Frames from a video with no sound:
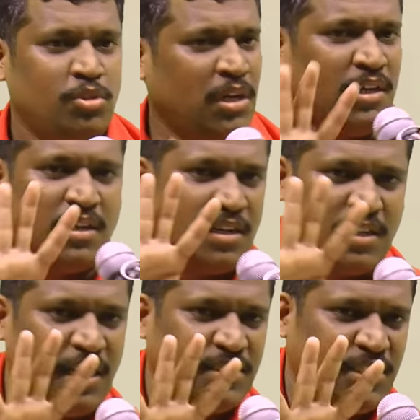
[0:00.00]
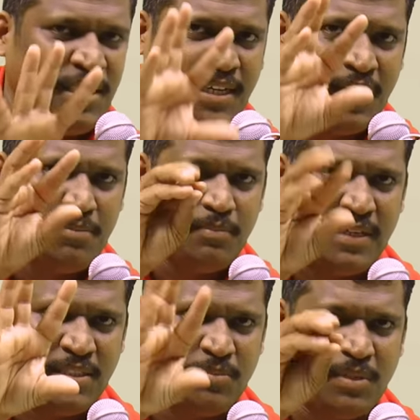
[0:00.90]
முன்னால் இருக்கிற காட்சி
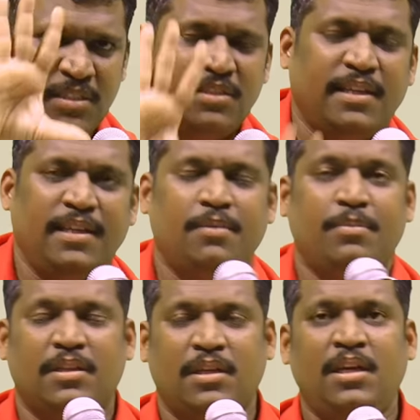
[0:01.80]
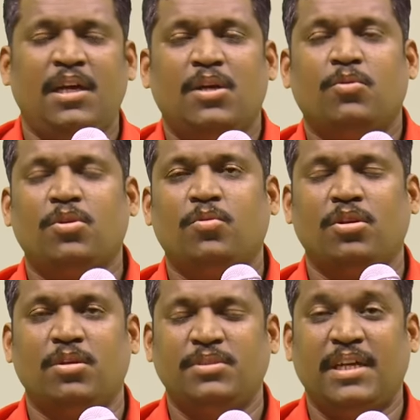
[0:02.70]
மறைஞ்சு மறைஞ்சு தெரிகிற மாதிரி ஒரு
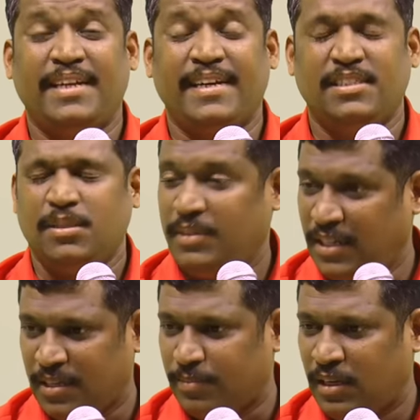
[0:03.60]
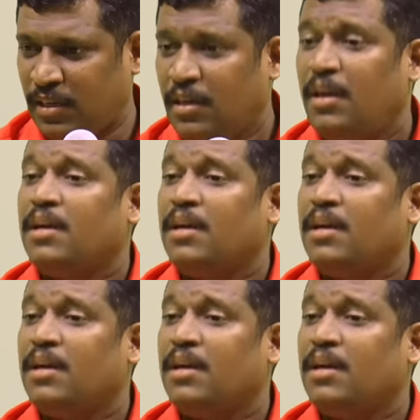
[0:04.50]
ஒரு நிமிஷம் அடிக்கடி சிமிட்டிட்டோம்னா